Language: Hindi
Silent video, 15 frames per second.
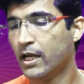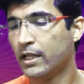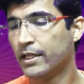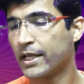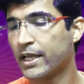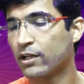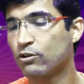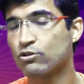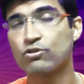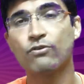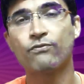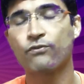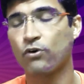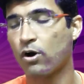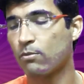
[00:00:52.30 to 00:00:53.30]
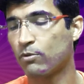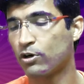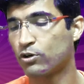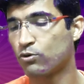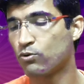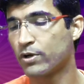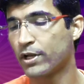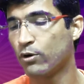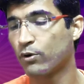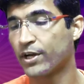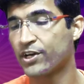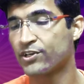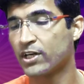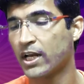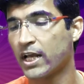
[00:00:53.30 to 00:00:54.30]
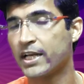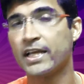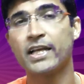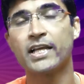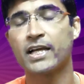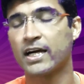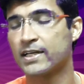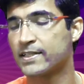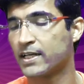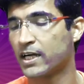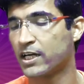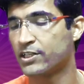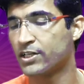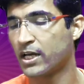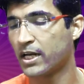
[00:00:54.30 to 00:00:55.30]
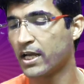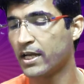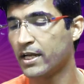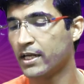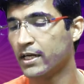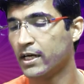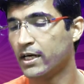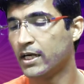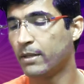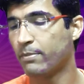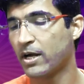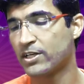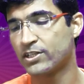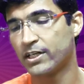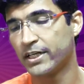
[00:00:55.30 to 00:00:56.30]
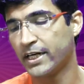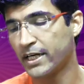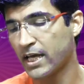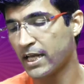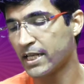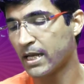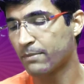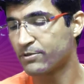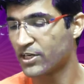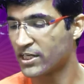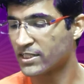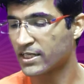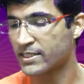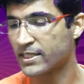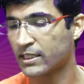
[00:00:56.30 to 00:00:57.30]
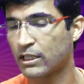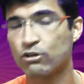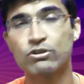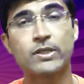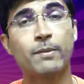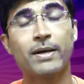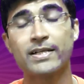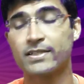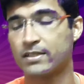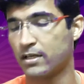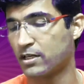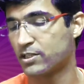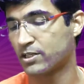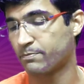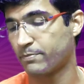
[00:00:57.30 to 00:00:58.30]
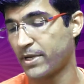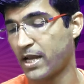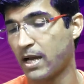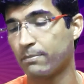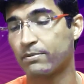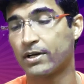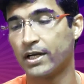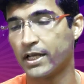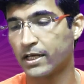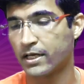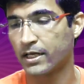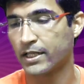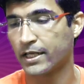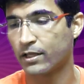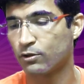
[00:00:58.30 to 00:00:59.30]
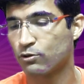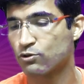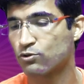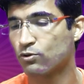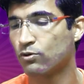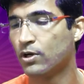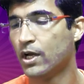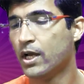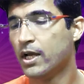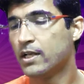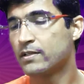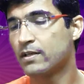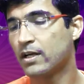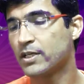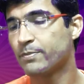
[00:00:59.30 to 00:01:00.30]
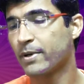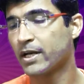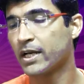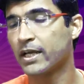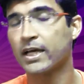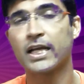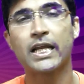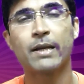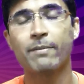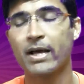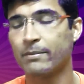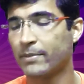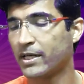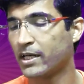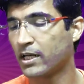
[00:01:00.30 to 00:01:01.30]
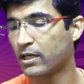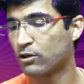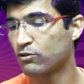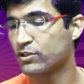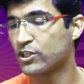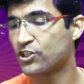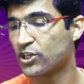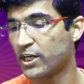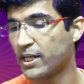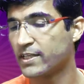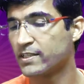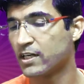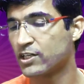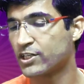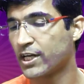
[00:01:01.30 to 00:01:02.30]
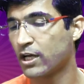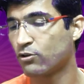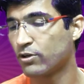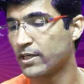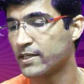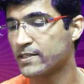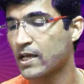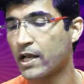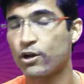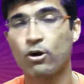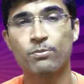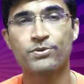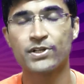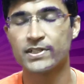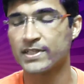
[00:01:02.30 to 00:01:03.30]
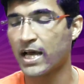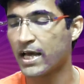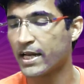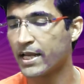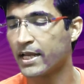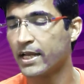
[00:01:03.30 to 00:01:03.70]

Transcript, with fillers: देखिए दोस्तों फ्रॉम और टू की लोकेशन आ रही है यानी कहाँ से कहाँ जाना है डिपार्चर डेट आ रही है आप चेंज कर सकते हैं उसके बाद सर्च पे आप क्लिक कर देंगे दोस्तों सर्च पे क्लिक करने के बाद मैंने लखनऊ से चेन्नई सर्च किया तो ये सारे ऑप्शन आ रहे